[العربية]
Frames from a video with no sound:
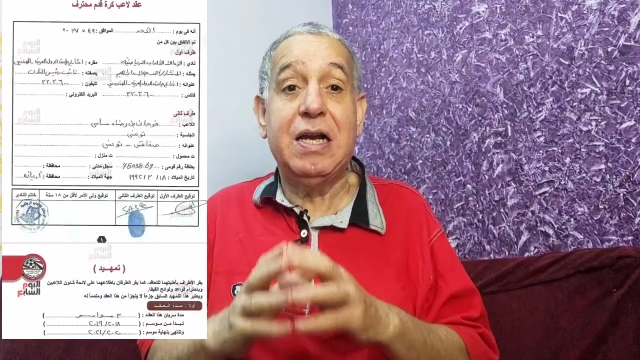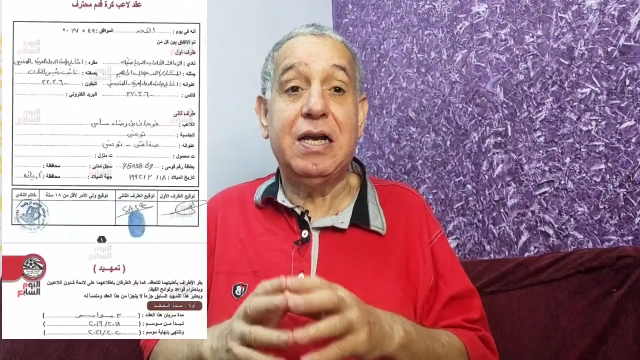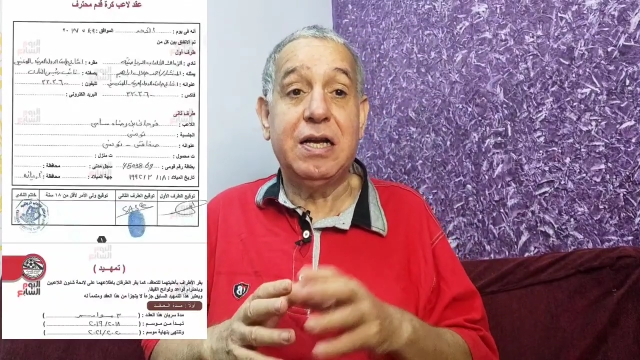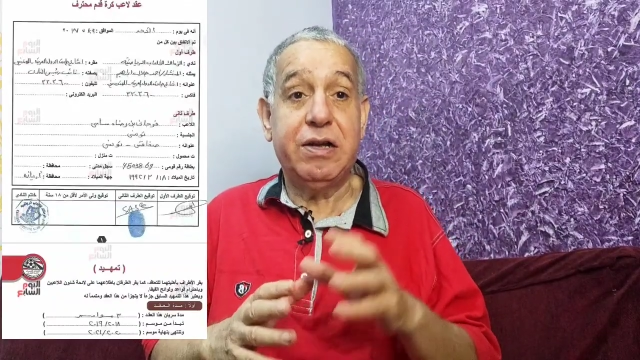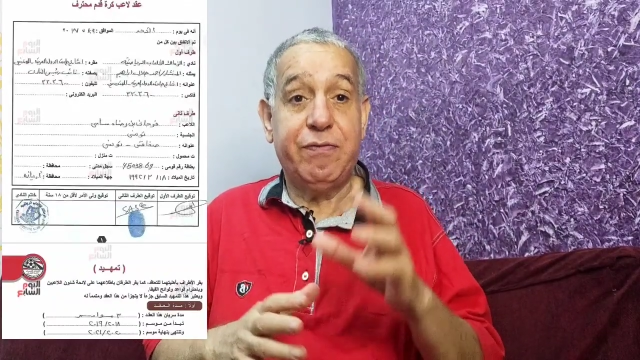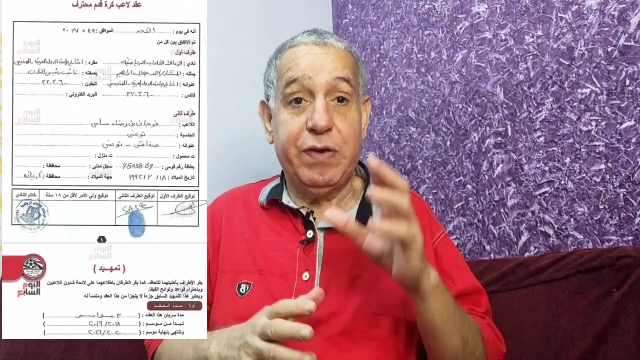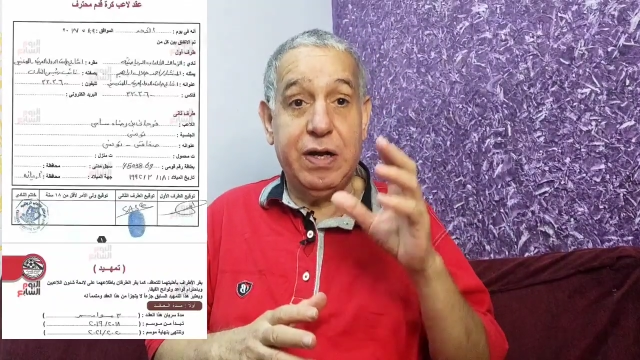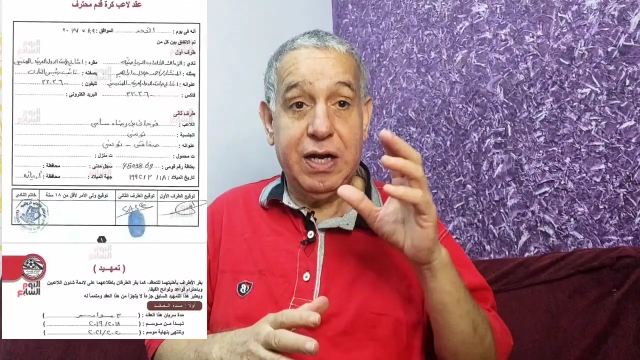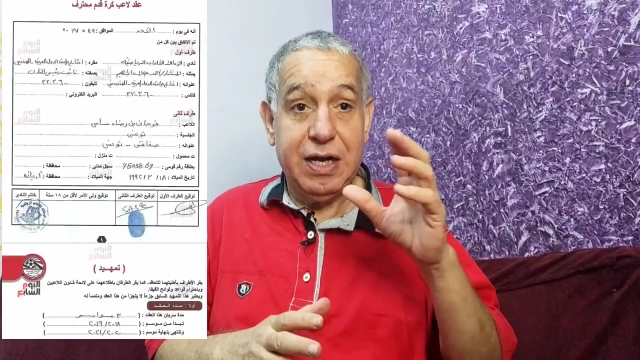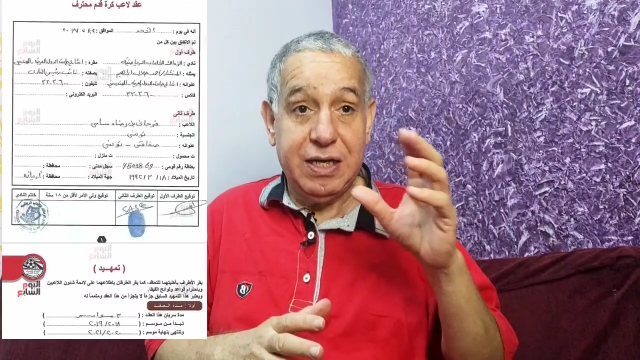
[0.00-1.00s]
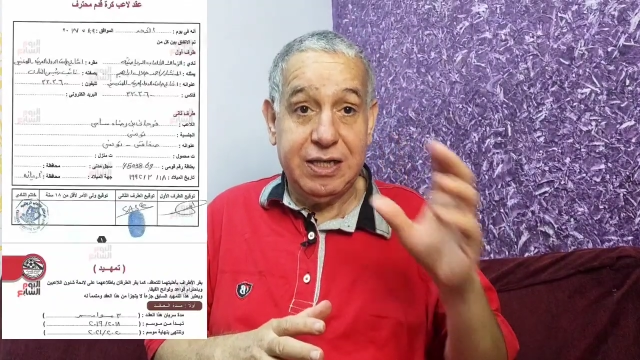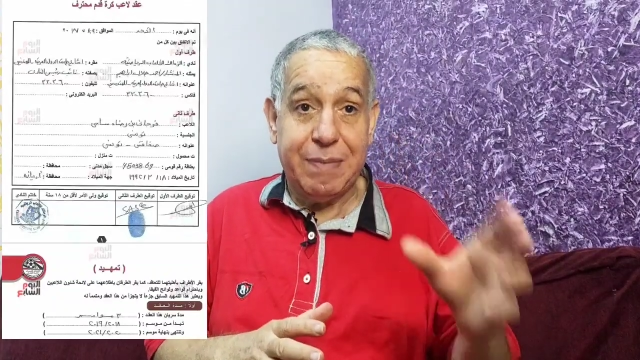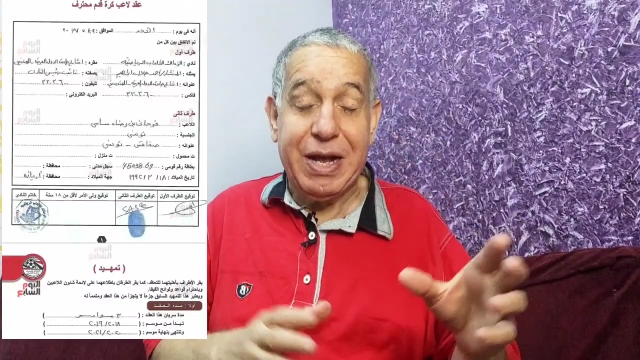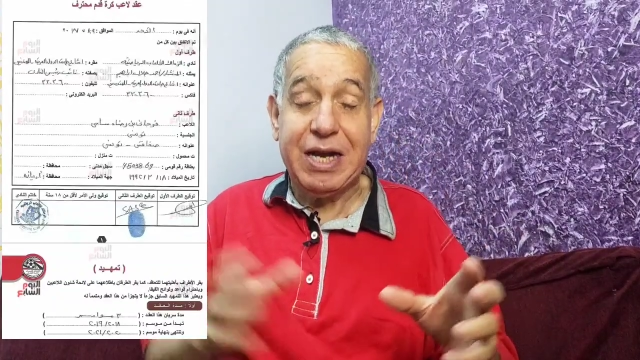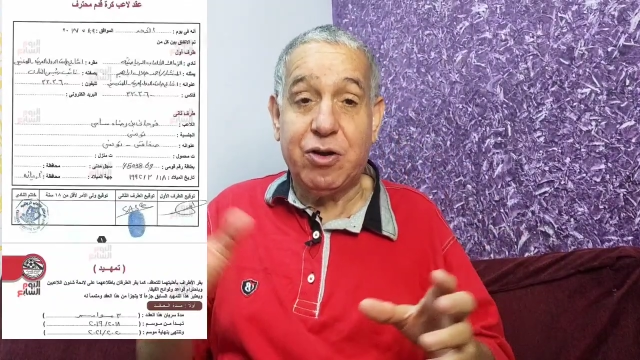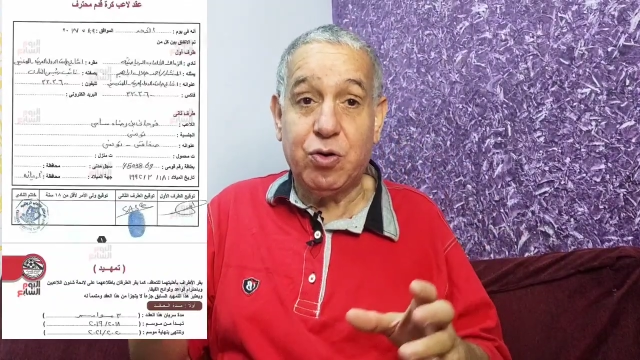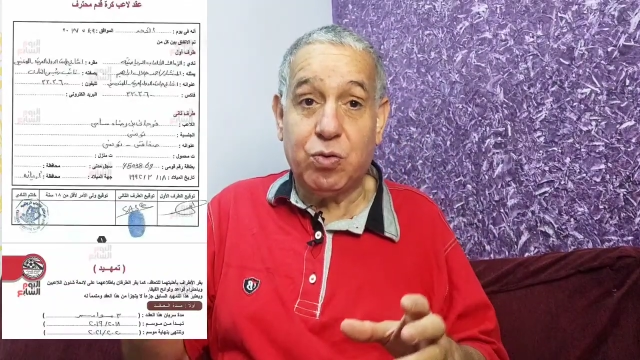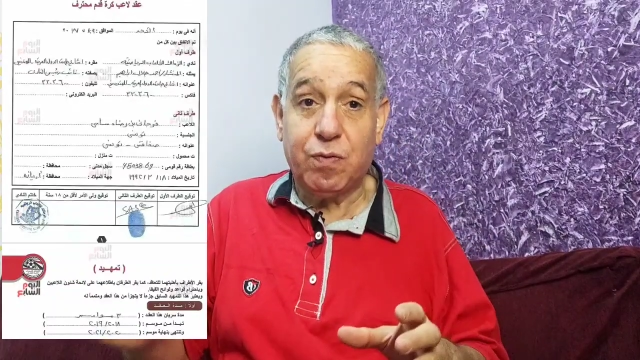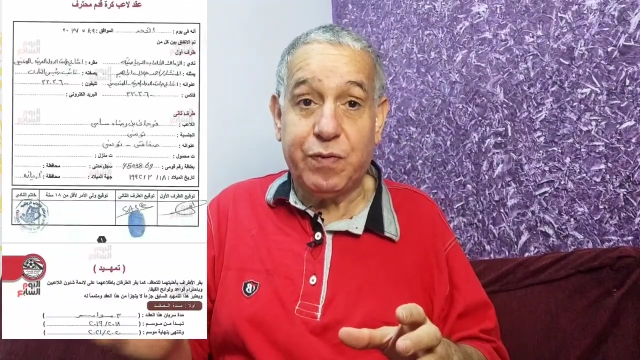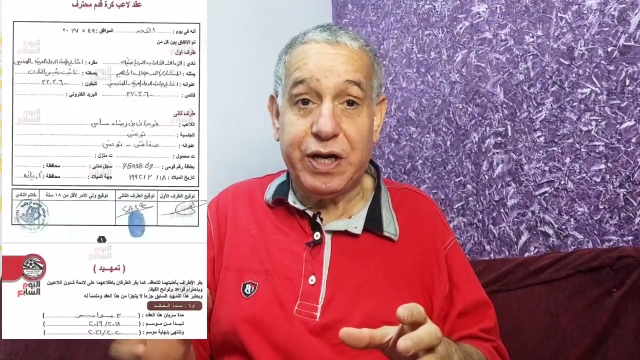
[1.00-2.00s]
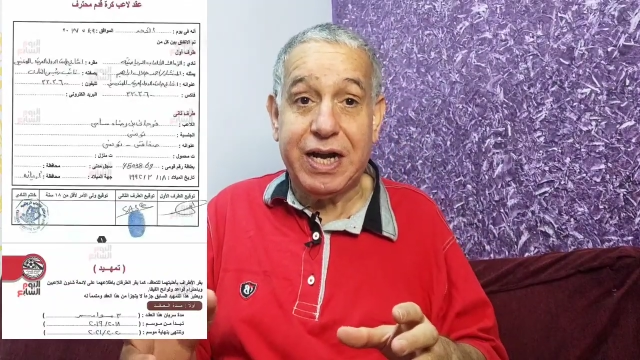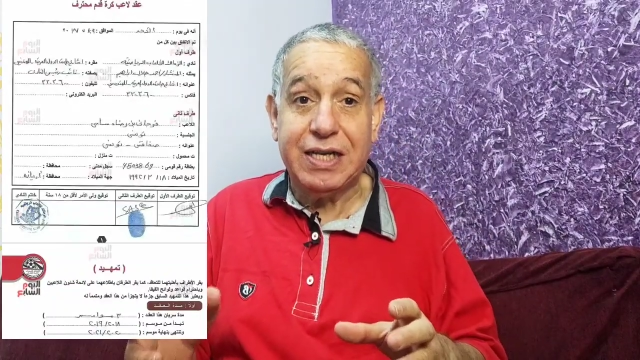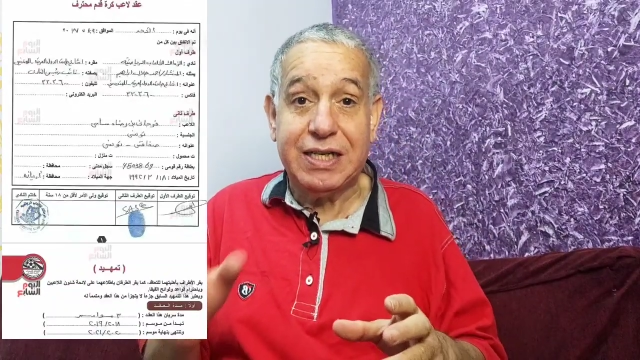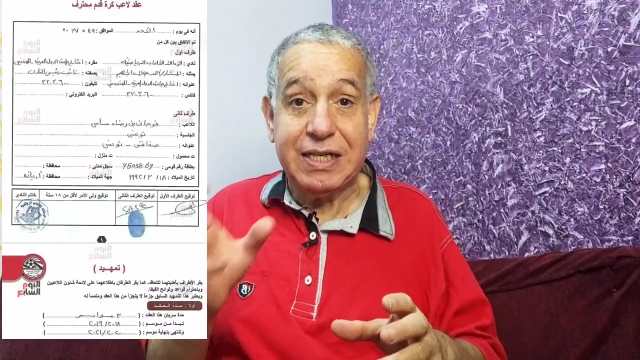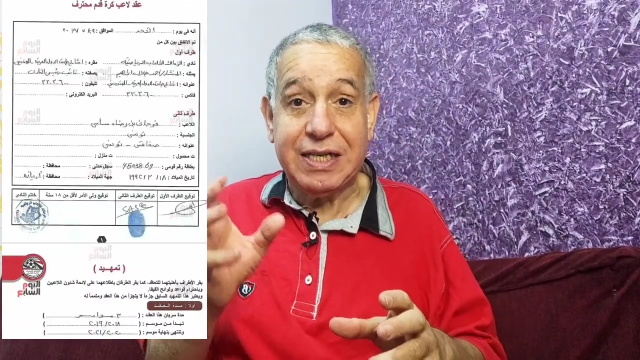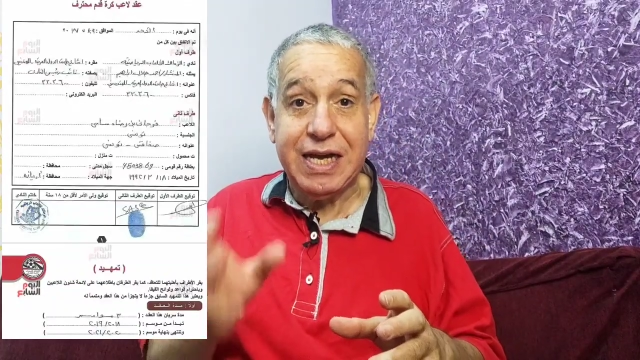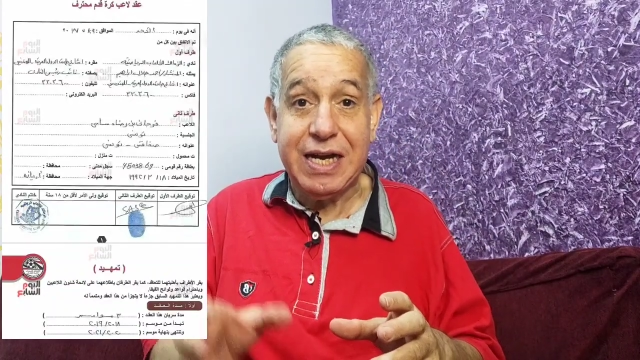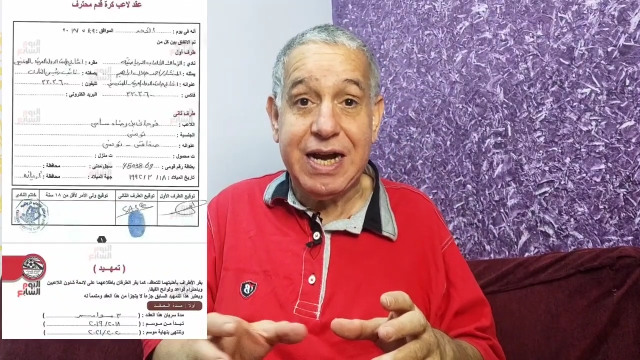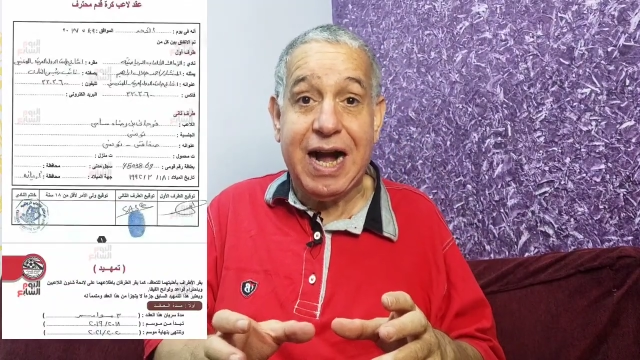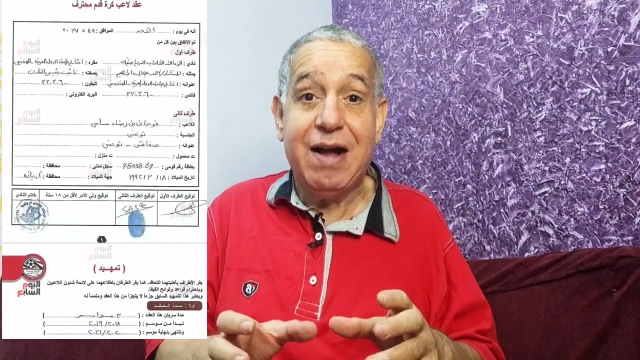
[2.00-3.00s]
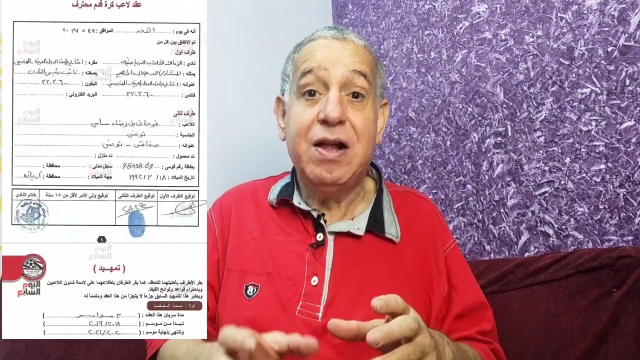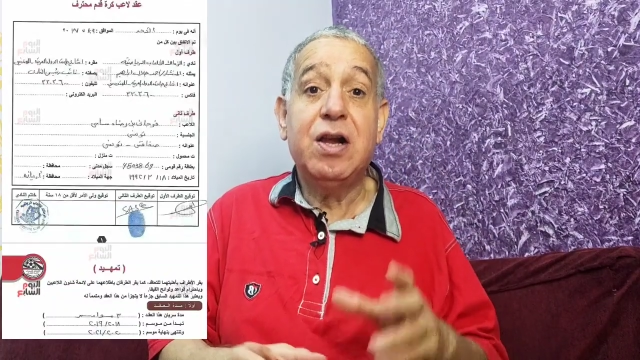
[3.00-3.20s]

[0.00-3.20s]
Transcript: الزمالك انه يطلب فرجان الساسي يرجع